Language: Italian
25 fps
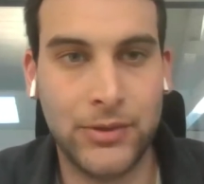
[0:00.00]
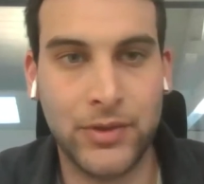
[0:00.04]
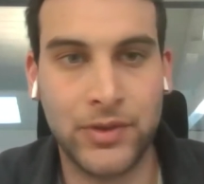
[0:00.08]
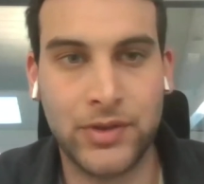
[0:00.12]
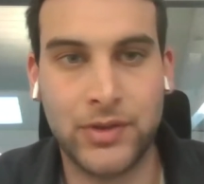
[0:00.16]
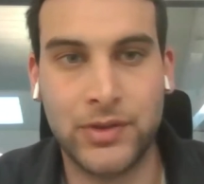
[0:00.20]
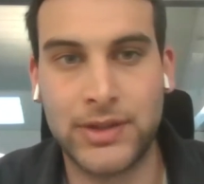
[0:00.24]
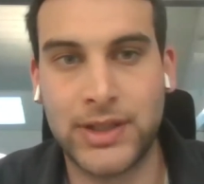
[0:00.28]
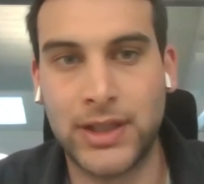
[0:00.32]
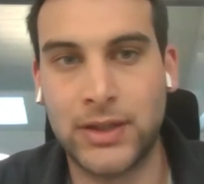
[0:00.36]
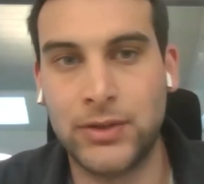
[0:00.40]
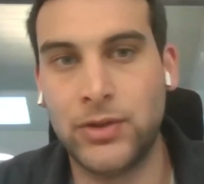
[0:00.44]
non
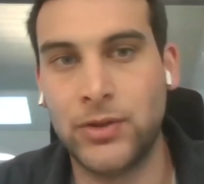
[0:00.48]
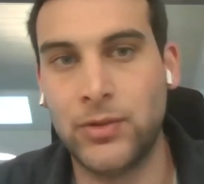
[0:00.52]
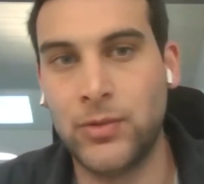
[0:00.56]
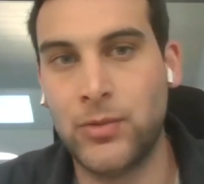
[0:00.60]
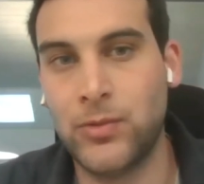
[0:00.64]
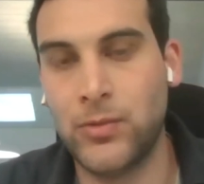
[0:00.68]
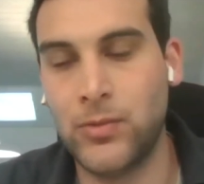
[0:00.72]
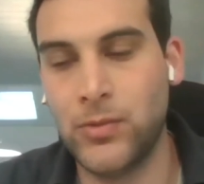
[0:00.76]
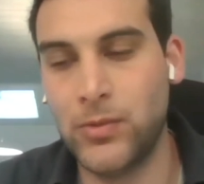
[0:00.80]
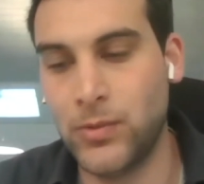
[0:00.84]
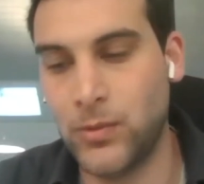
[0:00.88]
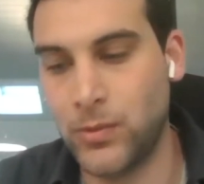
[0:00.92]
soltanto in,
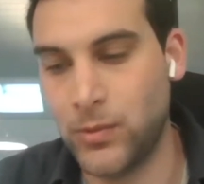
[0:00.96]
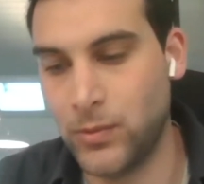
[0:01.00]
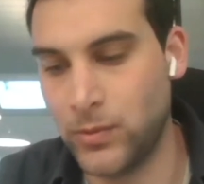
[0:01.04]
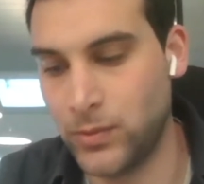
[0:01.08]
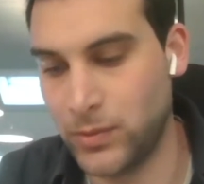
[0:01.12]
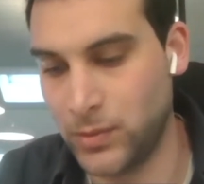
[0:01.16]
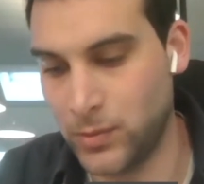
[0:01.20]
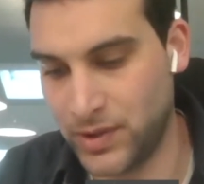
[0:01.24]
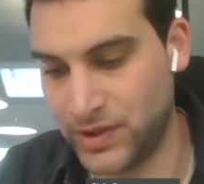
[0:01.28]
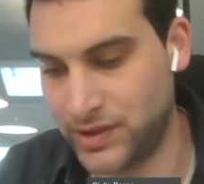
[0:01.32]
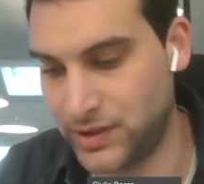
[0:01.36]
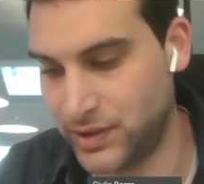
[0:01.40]

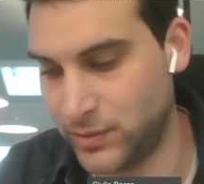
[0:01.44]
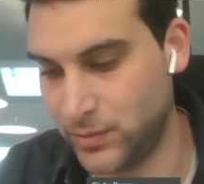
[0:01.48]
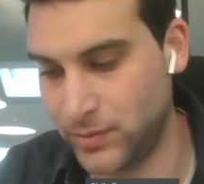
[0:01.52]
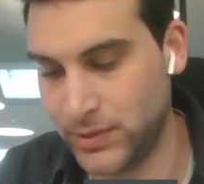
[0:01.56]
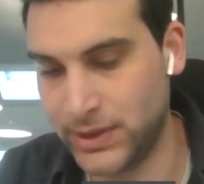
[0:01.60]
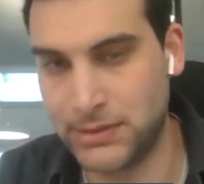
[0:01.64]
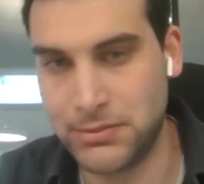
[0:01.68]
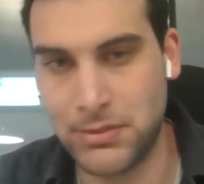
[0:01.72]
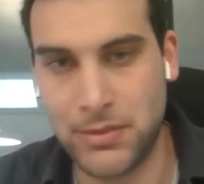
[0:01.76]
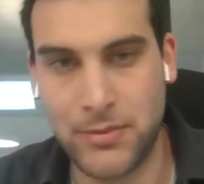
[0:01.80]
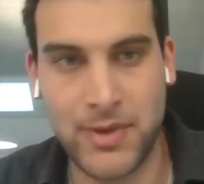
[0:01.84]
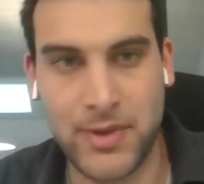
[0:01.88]
in, questi
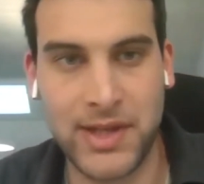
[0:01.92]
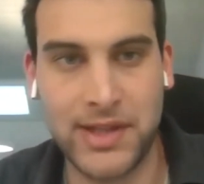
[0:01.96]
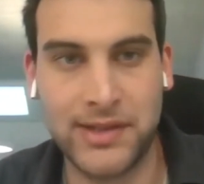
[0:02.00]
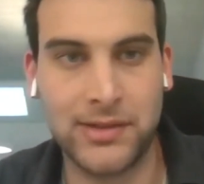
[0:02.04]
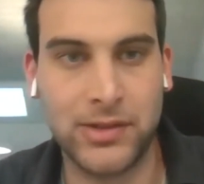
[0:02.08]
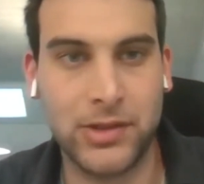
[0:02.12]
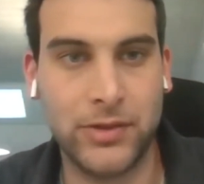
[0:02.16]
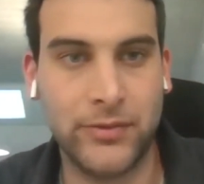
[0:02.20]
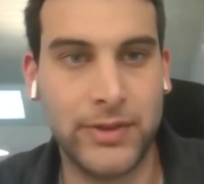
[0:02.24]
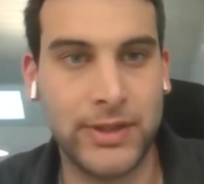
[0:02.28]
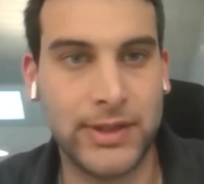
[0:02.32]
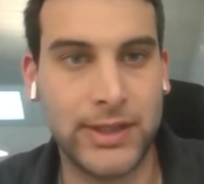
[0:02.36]
ultimi
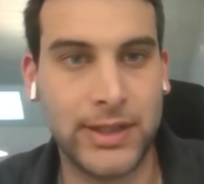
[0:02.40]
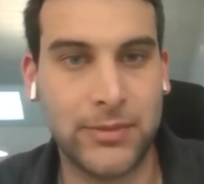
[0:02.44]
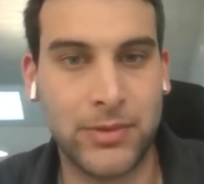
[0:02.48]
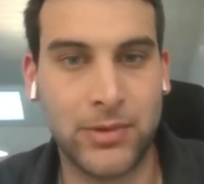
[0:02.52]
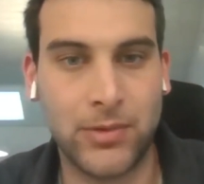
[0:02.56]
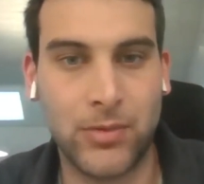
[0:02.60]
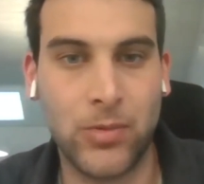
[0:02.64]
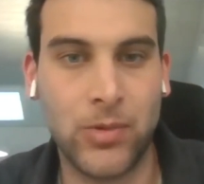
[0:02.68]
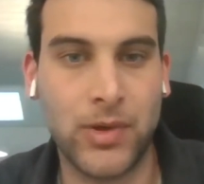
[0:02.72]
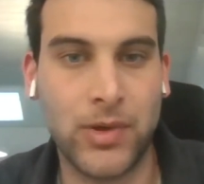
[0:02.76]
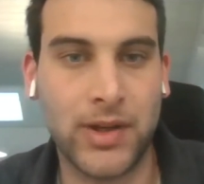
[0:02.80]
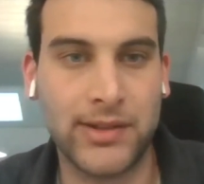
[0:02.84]
mesi dove il
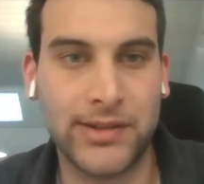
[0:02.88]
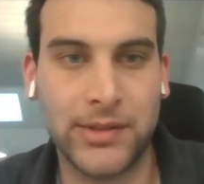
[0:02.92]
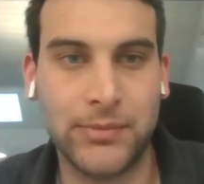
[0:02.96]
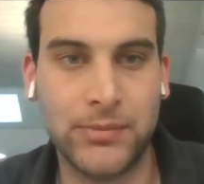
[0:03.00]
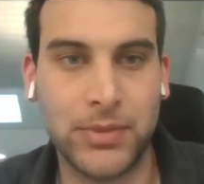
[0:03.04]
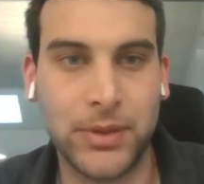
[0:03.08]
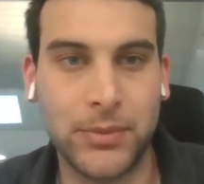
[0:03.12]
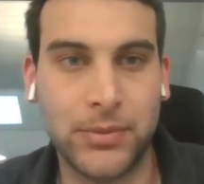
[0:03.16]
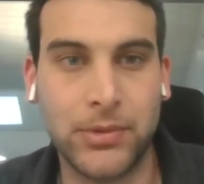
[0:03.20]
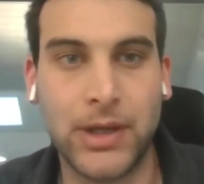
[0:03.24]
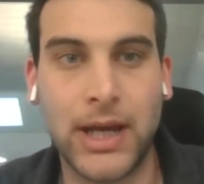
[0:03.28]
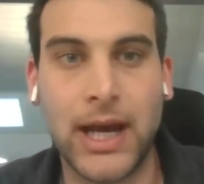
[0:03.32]
tema comunque è
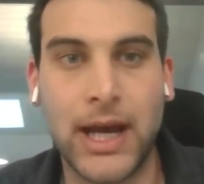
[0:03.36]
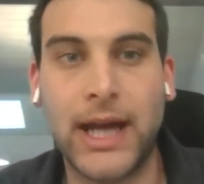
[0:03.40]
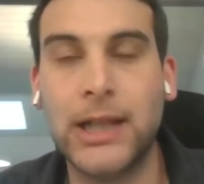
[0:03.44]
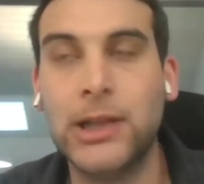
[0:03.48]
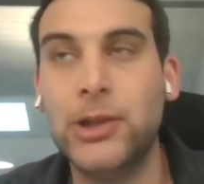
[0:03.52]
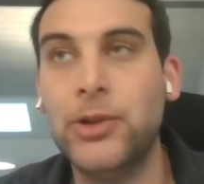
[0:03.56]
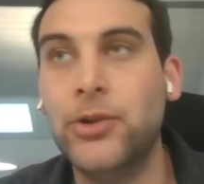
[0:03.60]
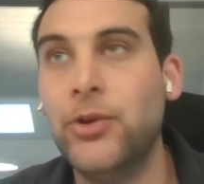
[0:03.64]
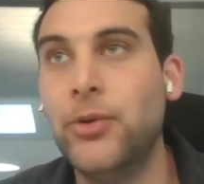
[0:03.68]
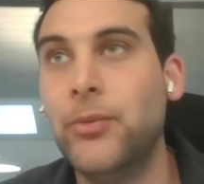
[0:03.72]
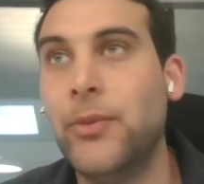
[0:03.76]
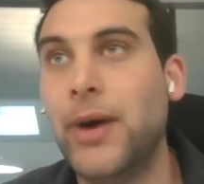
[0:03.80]
sempre più
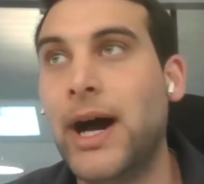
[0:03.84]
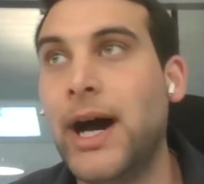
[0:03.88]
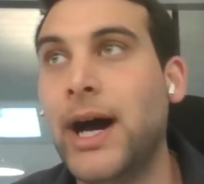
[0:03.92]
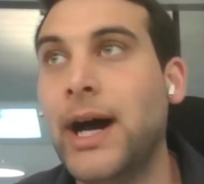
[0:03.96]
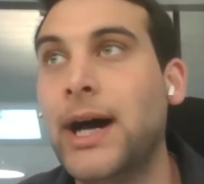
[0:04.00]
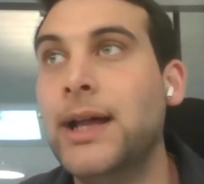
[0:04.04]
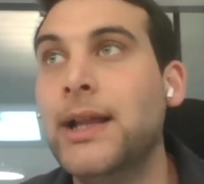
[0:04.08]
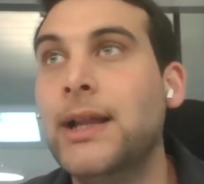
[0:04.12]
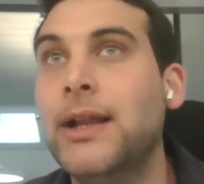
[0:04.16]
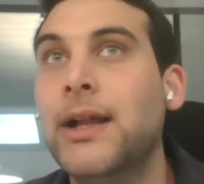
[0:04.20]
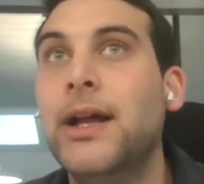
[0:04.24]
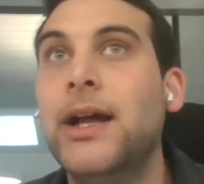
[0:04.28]
caldo,
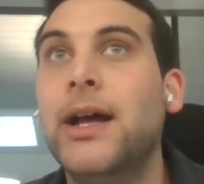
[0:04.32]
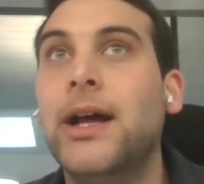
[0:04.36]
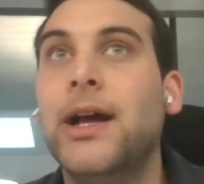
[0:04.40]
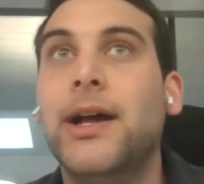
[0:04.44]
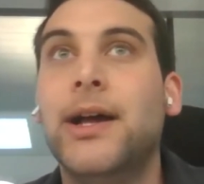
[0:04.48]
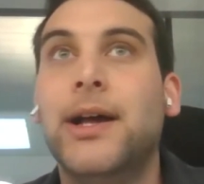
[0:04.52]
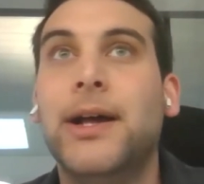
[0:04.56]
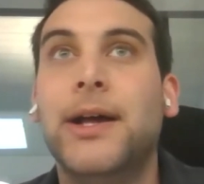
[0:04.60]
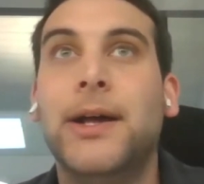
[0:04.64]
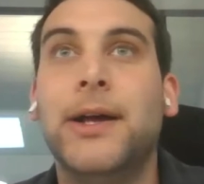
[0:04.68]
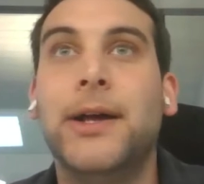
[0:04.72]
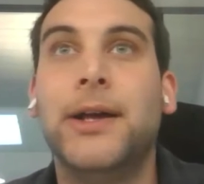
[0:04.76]
ma
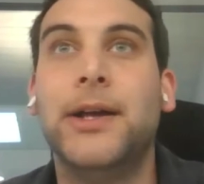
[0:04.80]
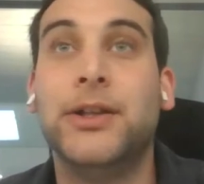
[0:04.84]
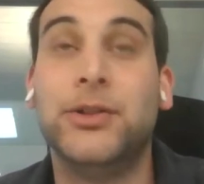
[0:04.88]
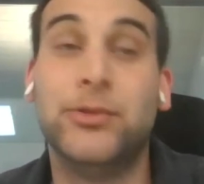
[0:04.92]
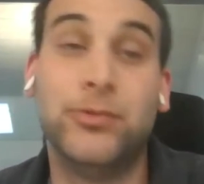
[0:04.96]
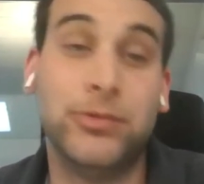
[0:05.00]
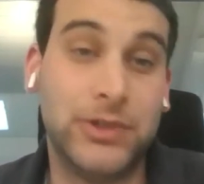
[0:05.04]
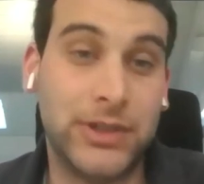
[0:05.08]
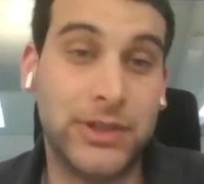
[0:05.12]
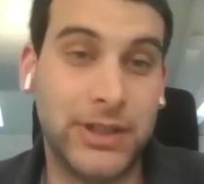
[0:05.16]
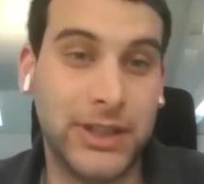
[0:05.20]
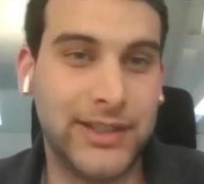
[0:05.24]
eh,
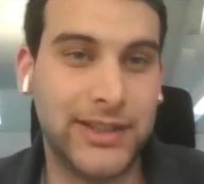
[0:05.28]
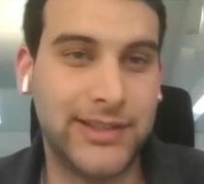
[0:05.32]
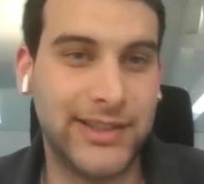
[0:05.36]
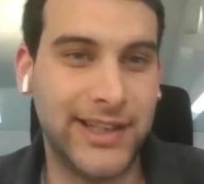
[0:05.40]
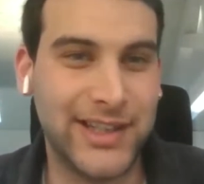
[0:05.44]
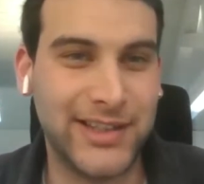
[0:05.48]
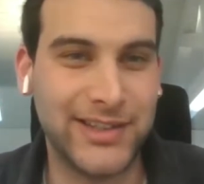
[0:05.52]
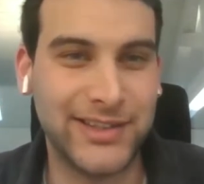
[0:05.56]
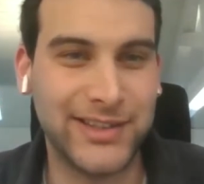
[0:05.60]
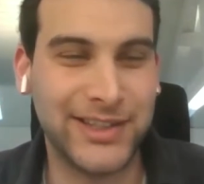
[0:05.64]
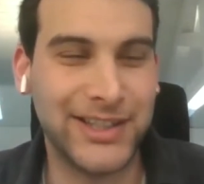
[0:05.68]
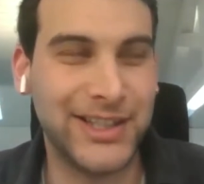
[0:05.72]
in tutti i
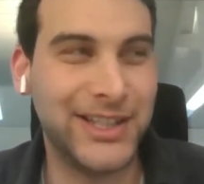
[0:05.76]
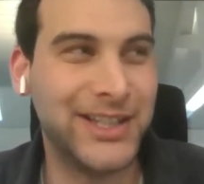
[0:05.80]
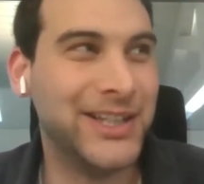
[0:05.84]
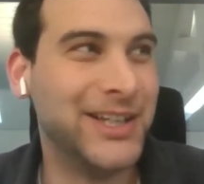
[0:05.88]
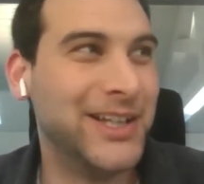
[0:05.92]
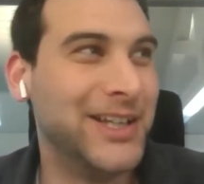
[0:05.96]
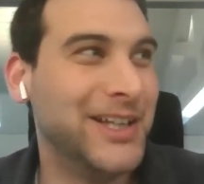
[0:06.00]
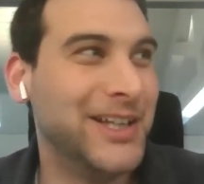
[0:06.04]
sensi,